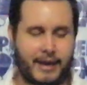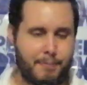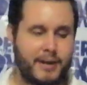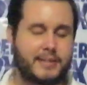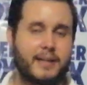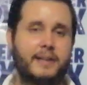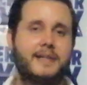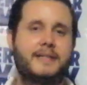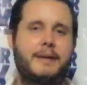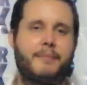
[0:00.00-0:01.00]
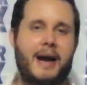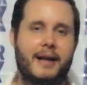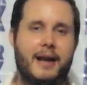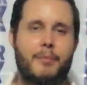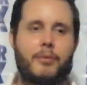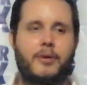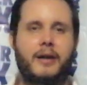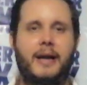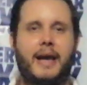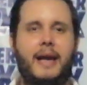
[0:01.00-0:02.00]
qué precedente se marca,
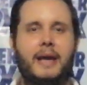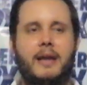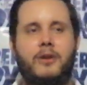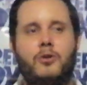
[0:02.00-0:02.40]
porque